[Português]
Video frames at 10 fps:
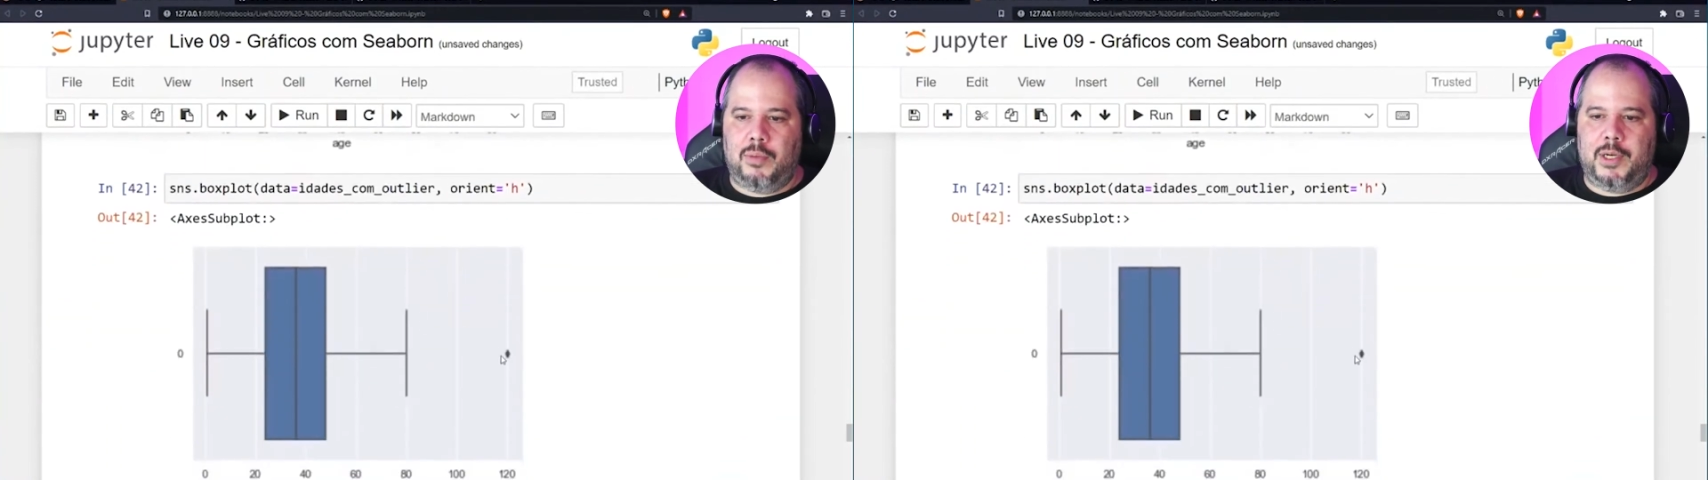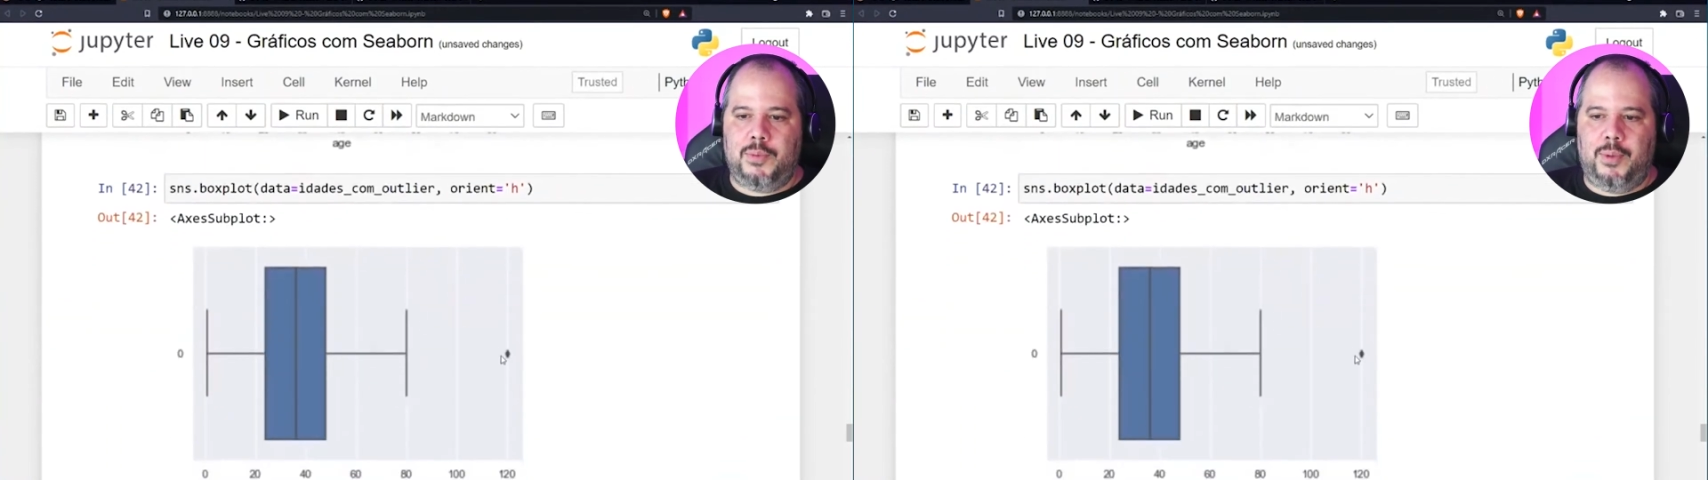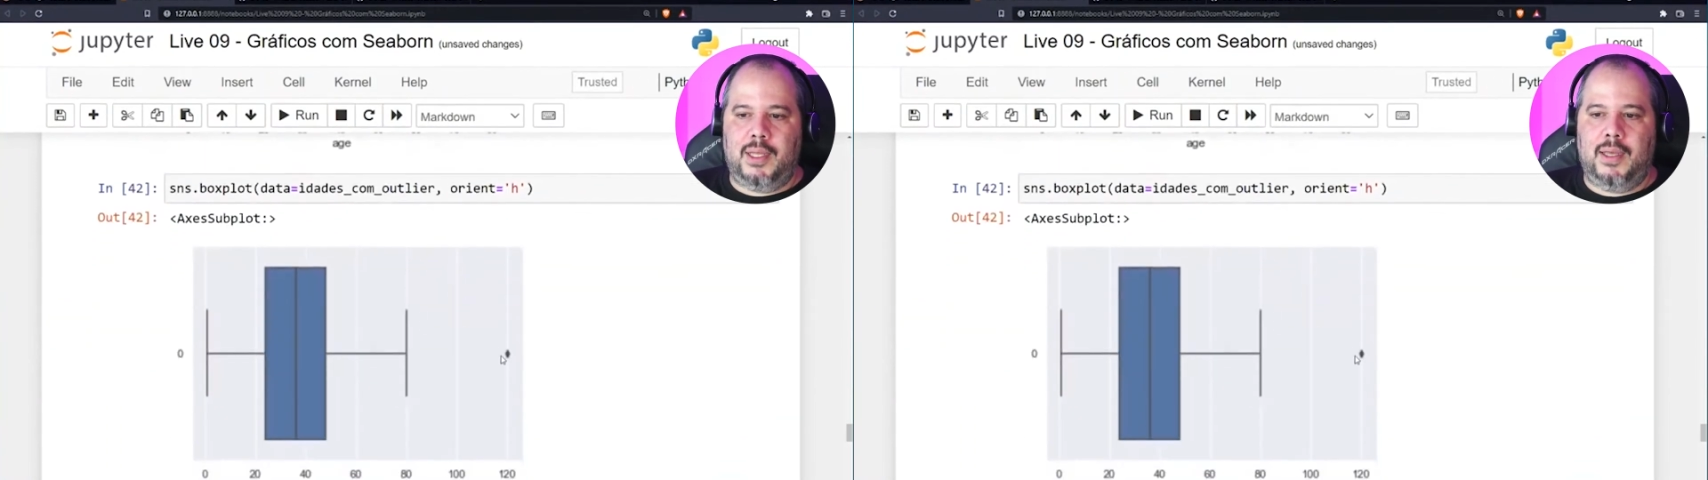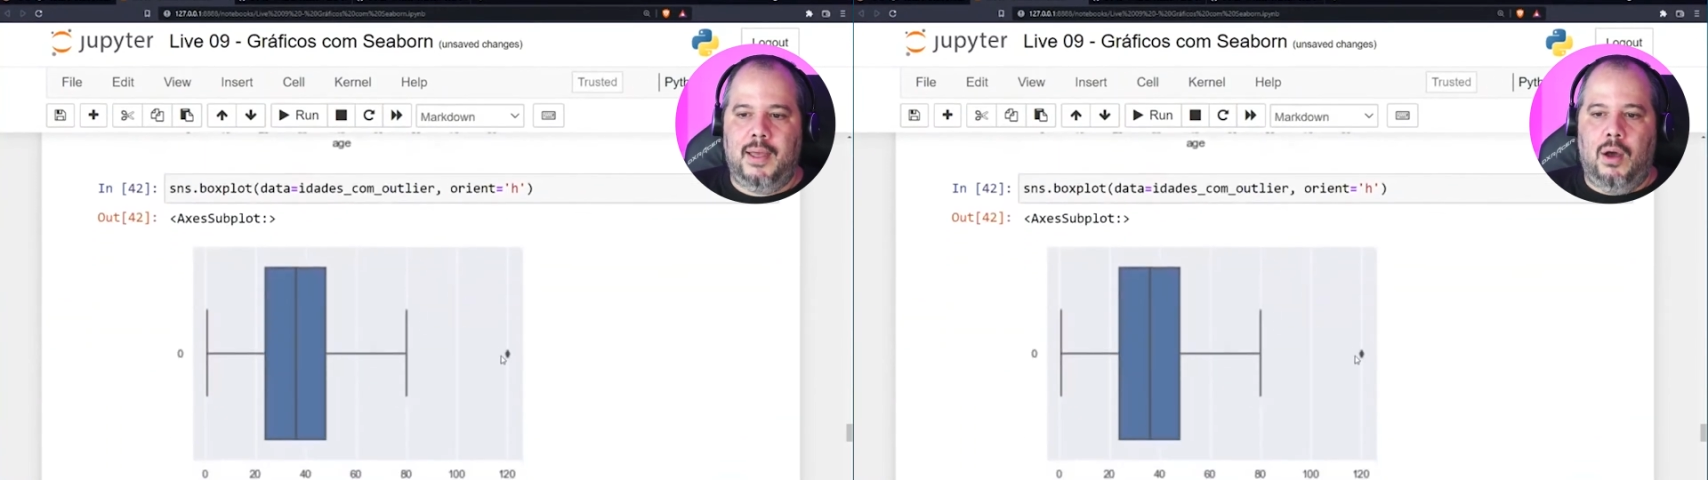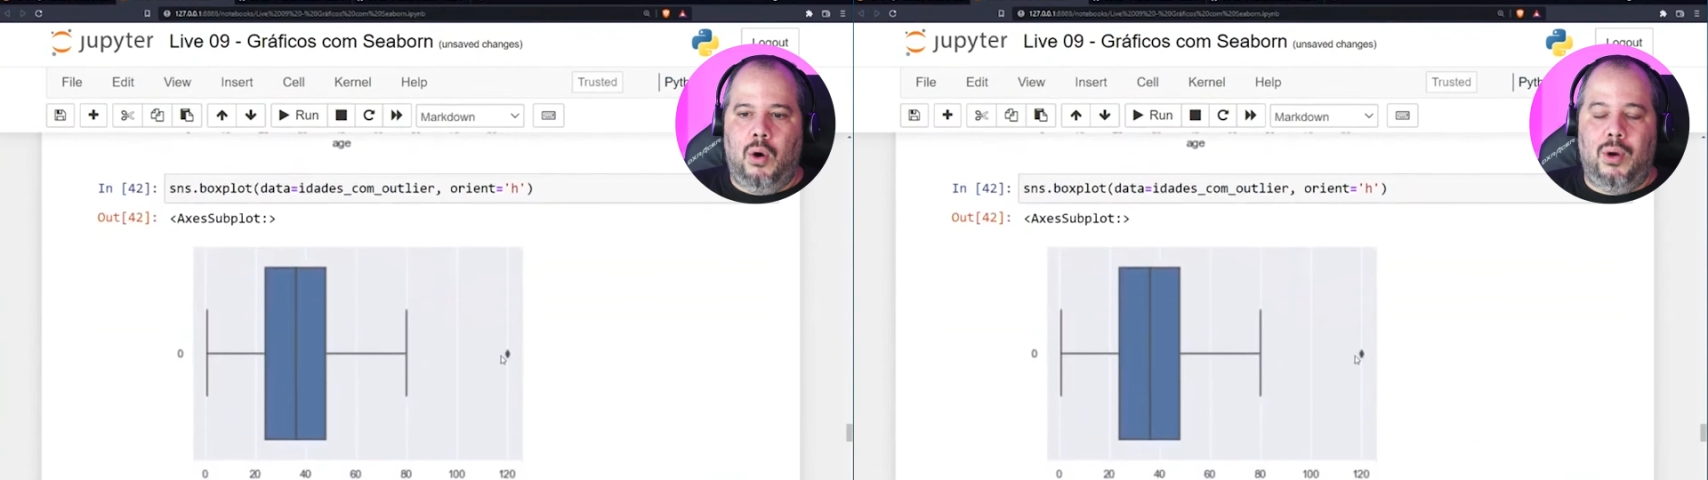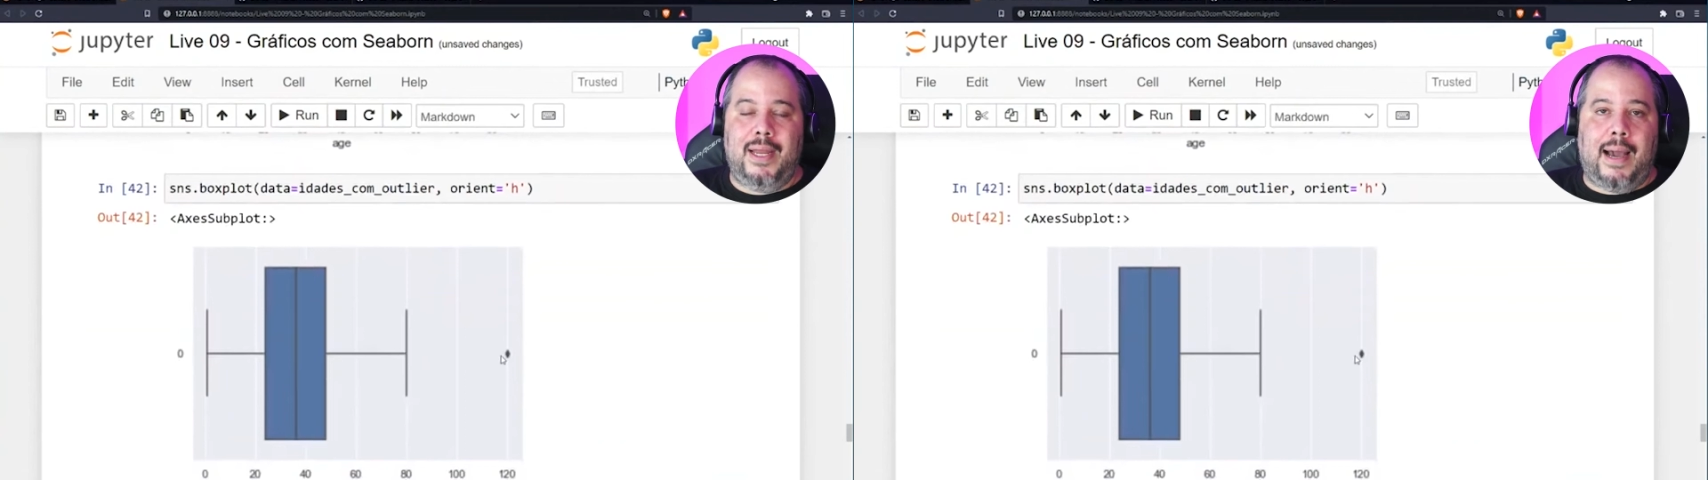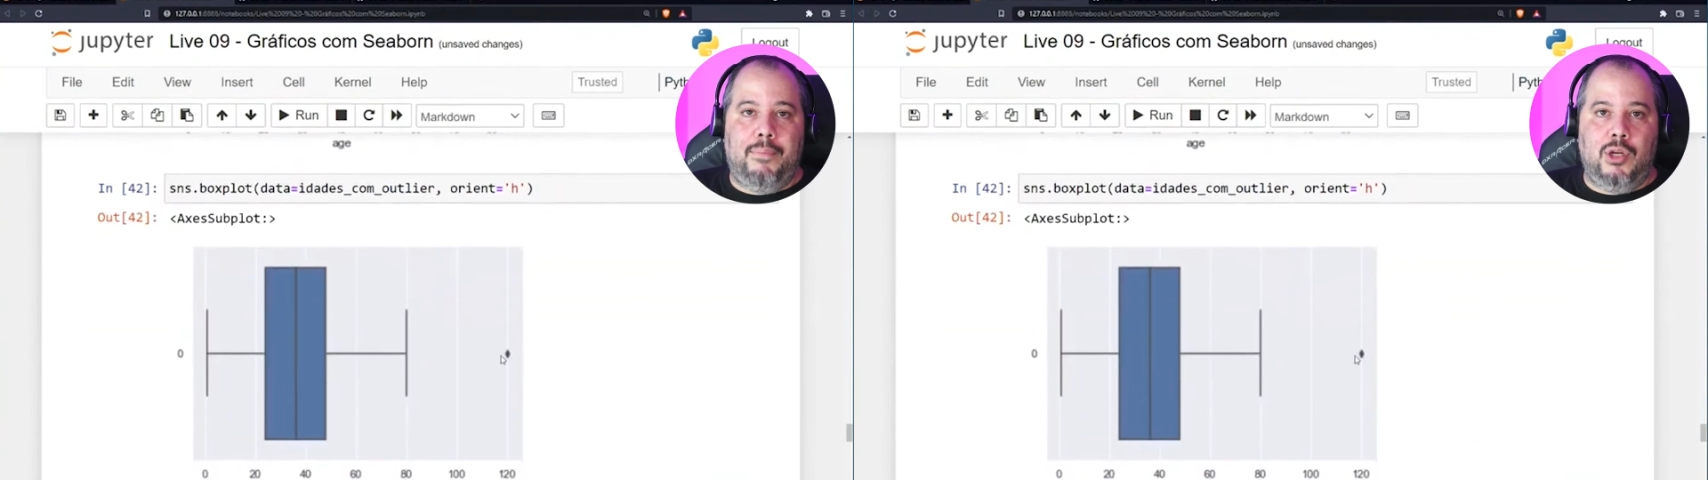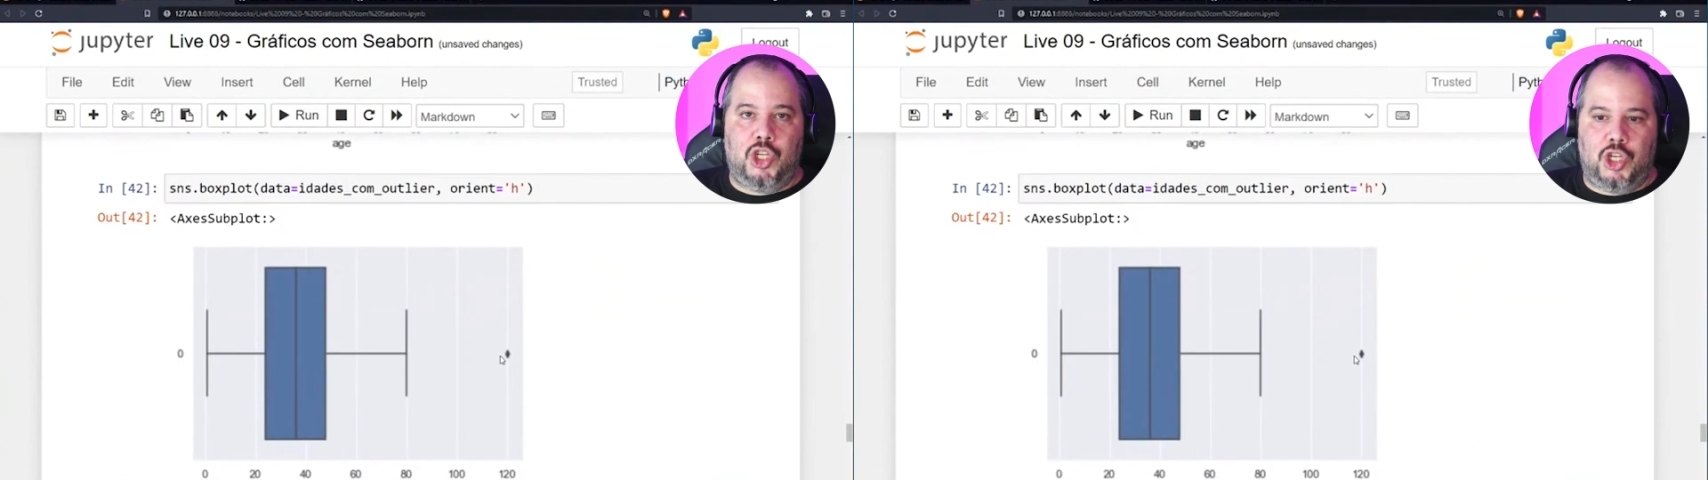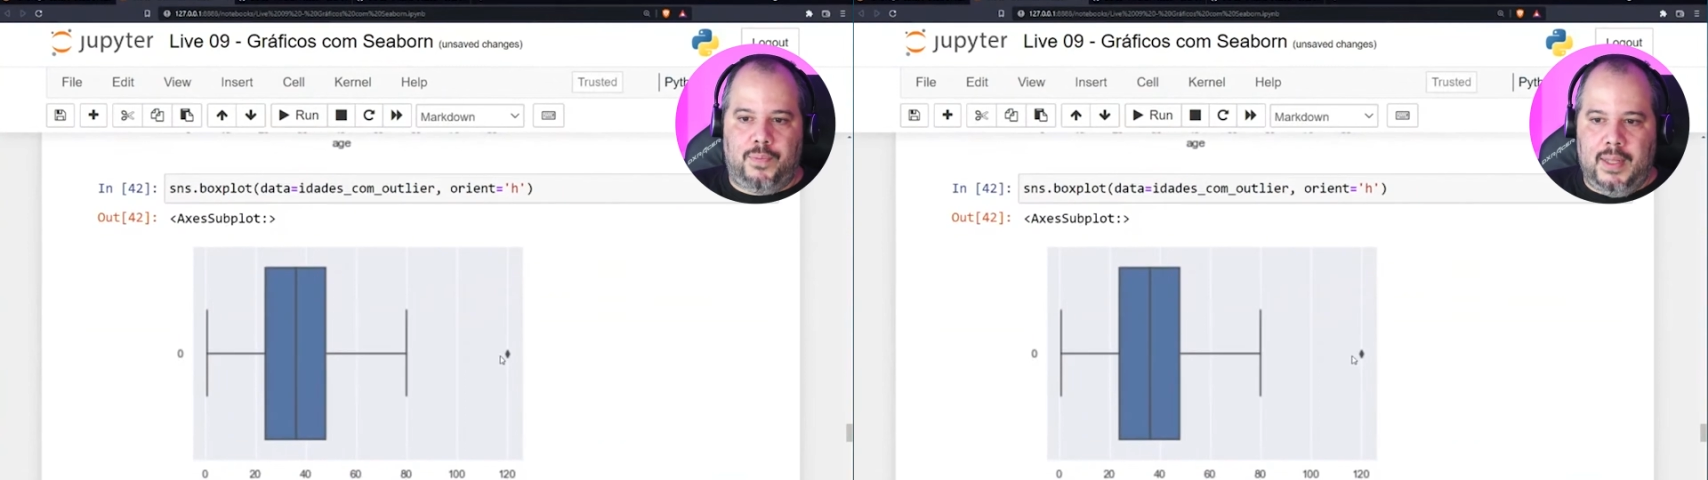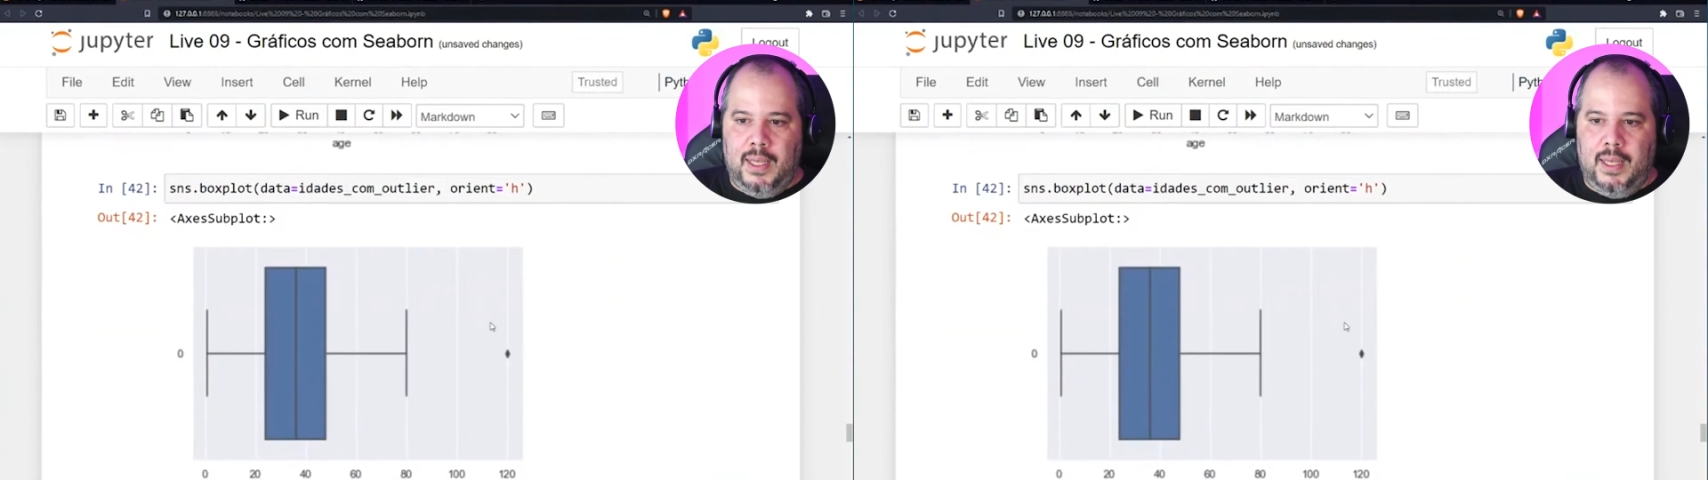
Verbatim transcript: só para a gente poder olhar bonitinho.